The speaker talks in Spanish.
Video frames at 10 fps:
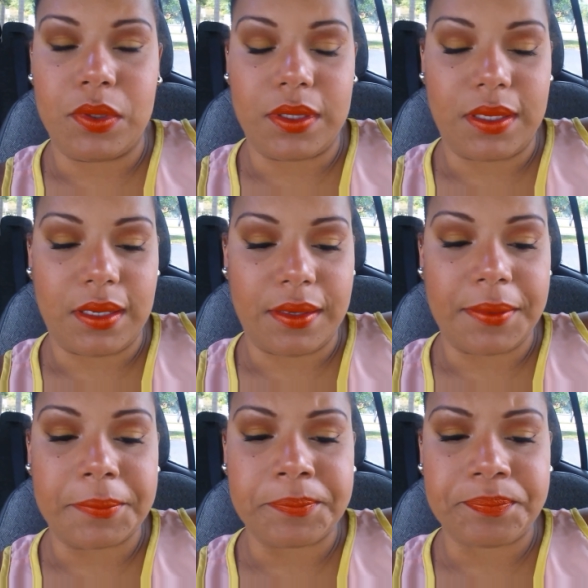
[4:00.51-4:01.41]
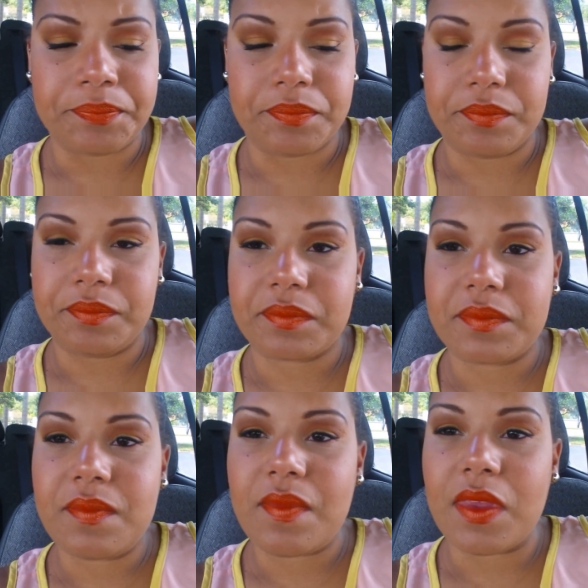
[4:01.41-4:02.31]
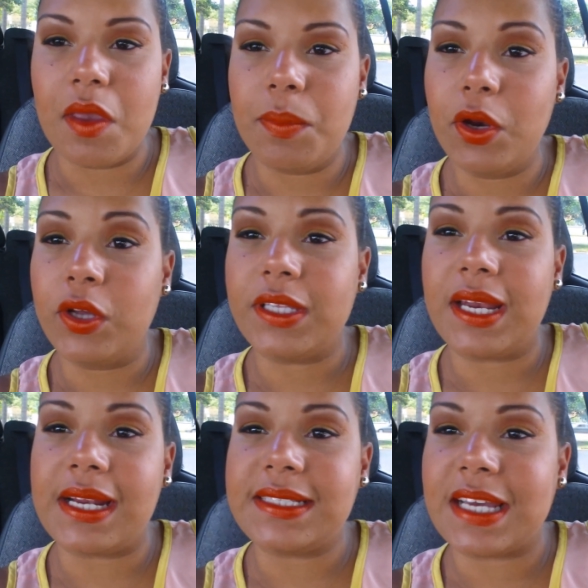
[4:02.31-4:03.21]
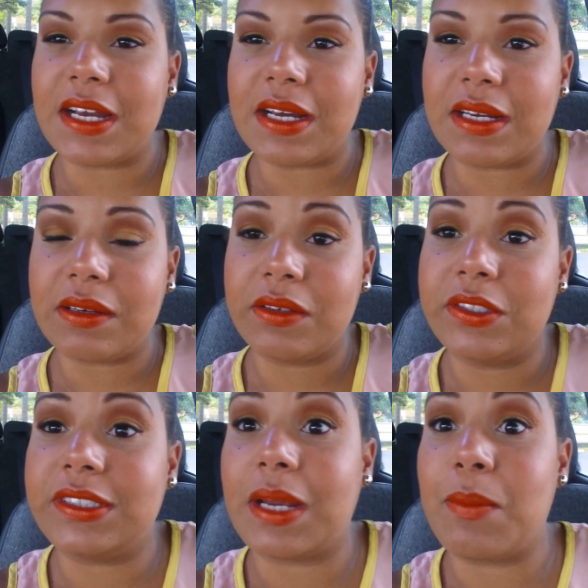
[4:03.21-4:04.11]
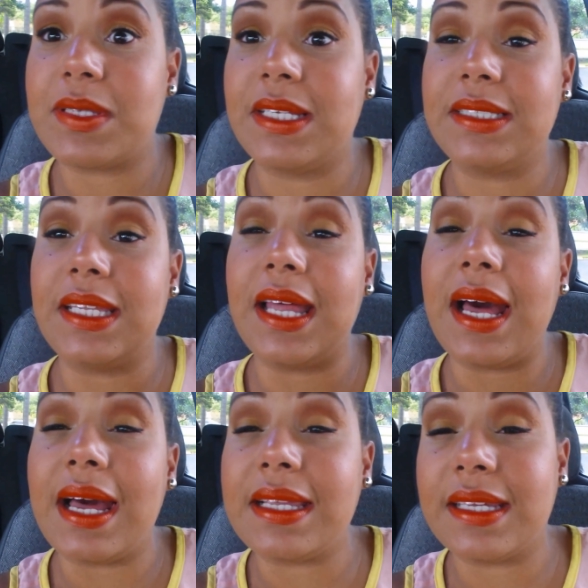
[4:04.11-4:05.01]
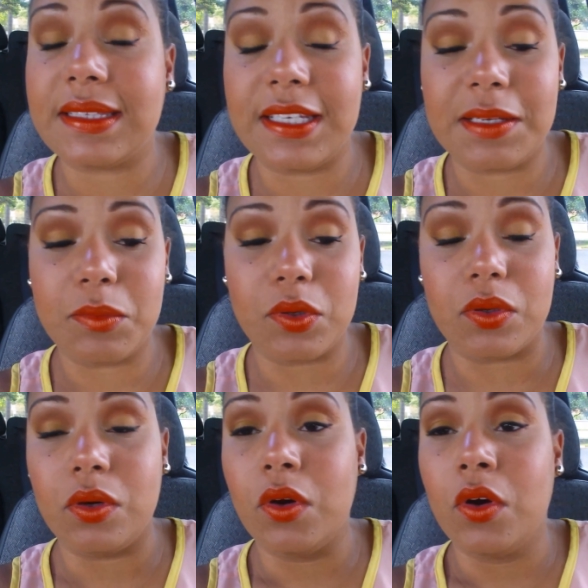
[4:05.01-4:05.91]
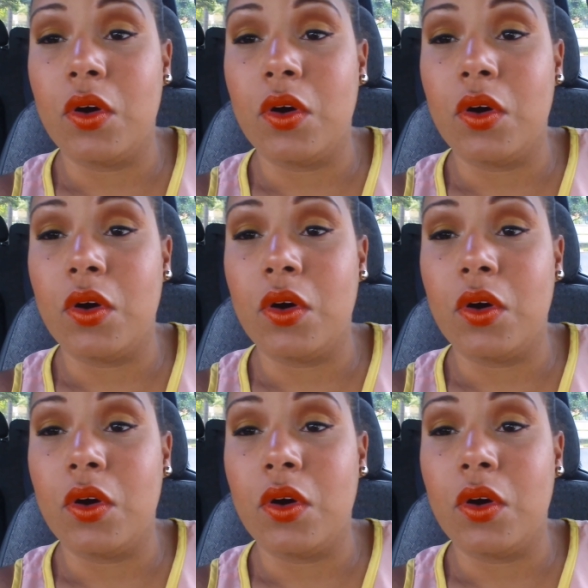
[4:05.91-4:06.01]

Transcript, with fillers: porque por lo general ya cuando entramos a cierta edad ya tenemos